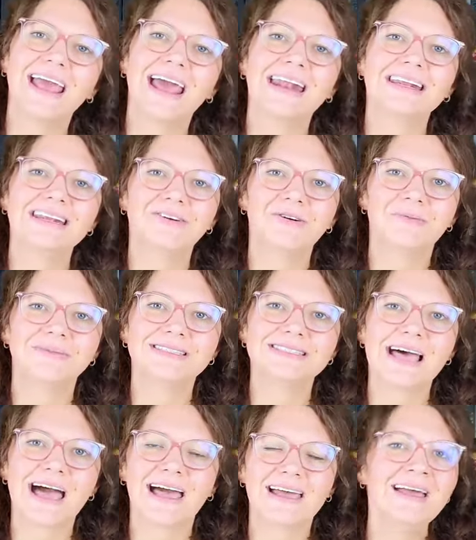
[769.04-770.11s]
gerne in die
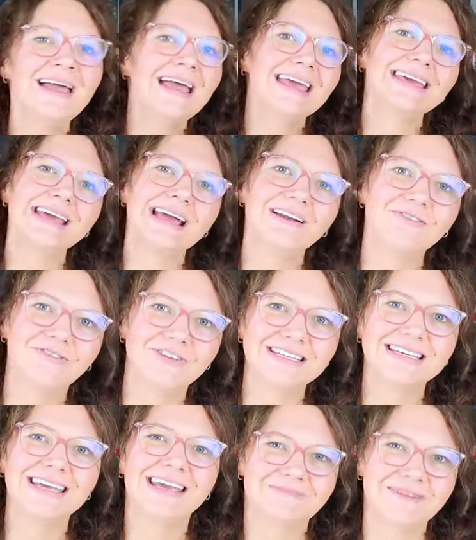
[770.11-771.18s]
Kommentare. Ich helfe euch
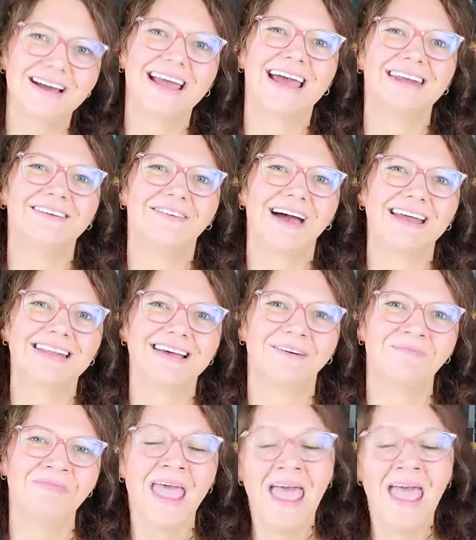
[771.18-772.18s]
immer gerne weiter.